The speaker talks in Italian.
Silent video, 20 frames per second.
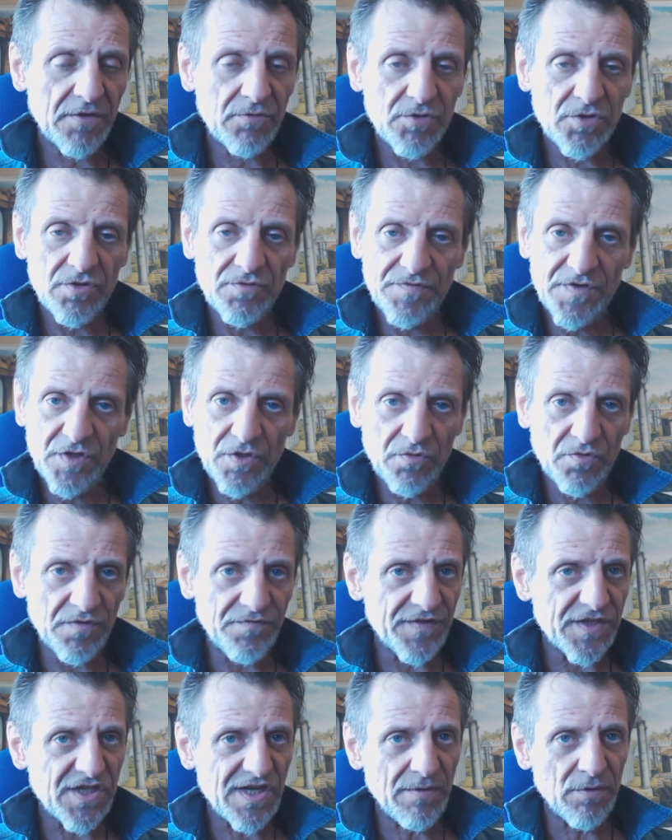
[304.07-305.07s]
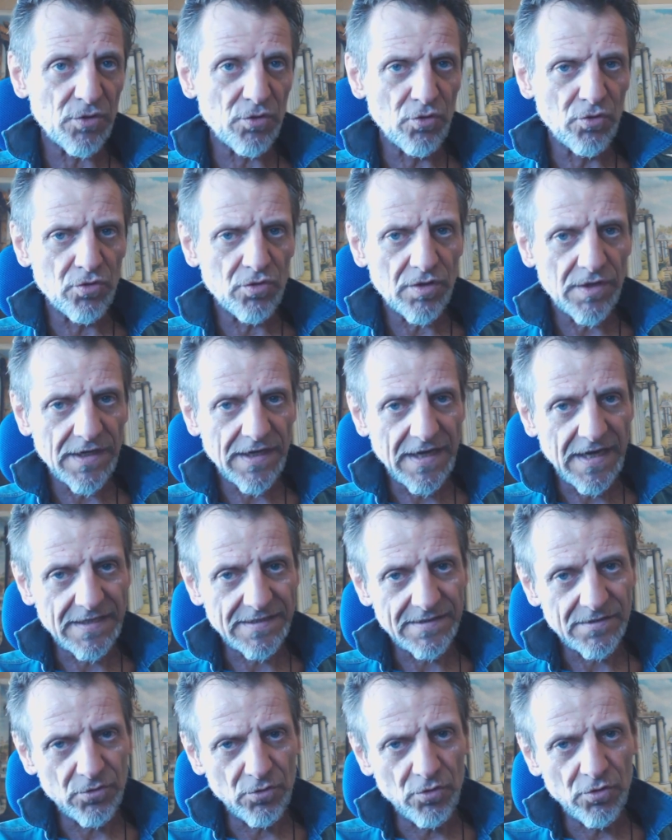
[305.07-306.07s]
anche questo video qui facciamo tutto
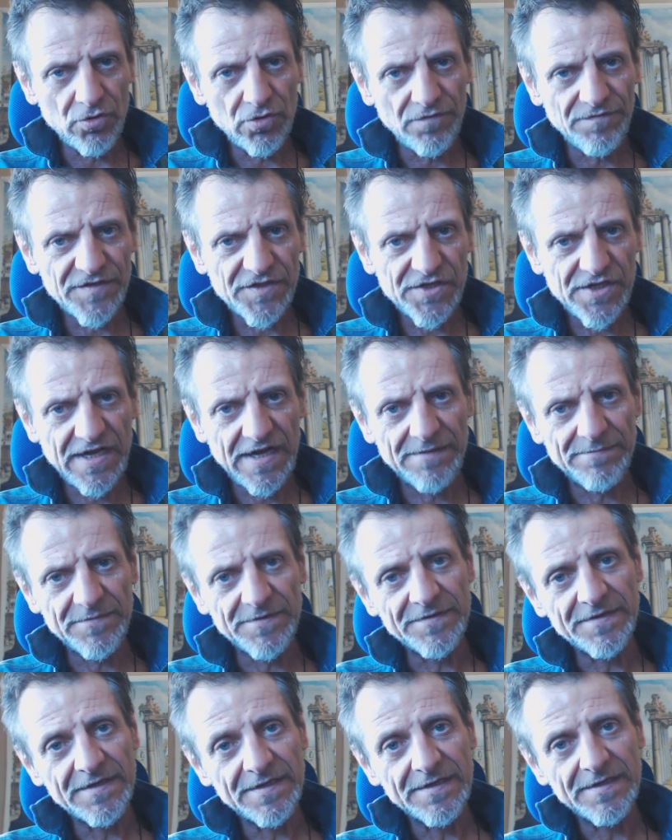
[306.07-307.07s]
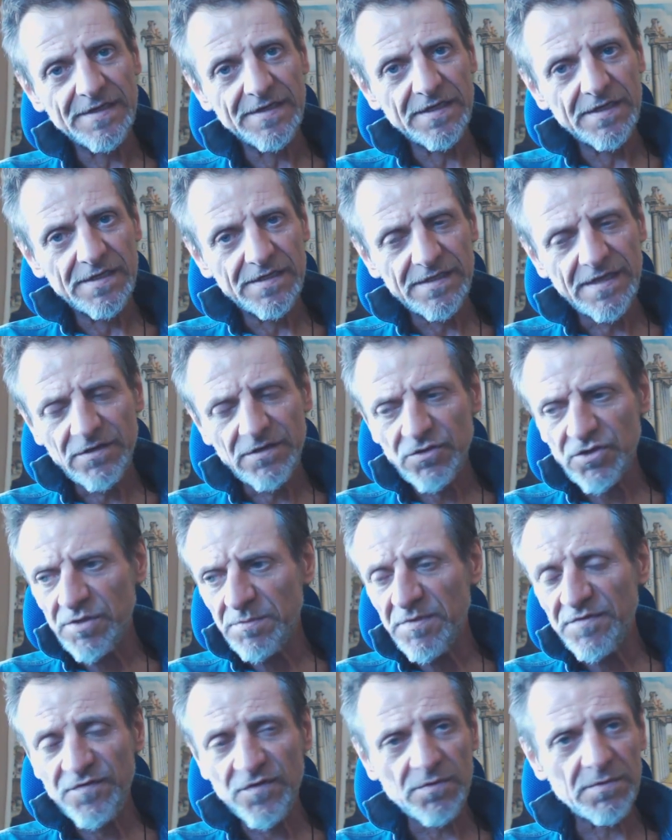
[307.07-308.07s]
ragazzi tutto facciamo tanto
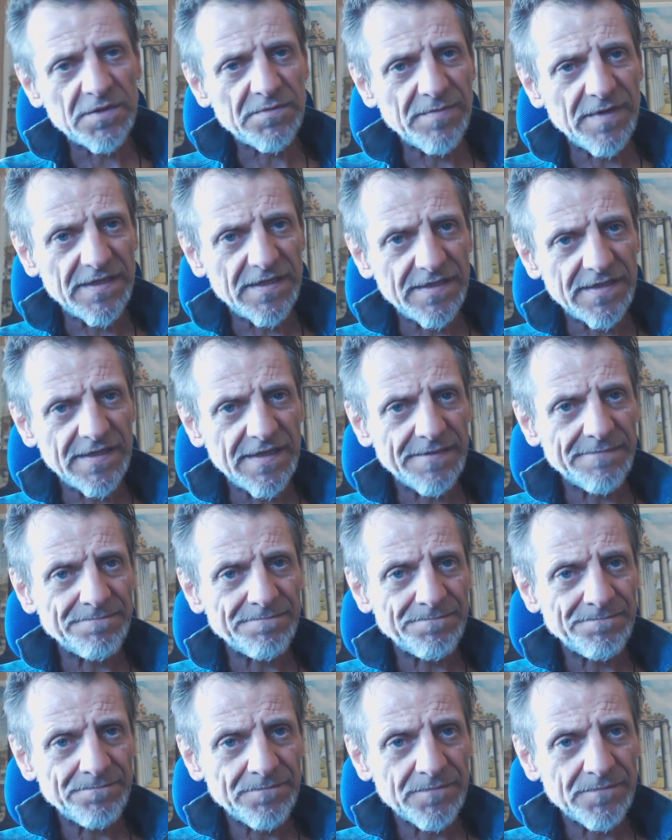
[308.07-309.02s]
siamo in forma splendida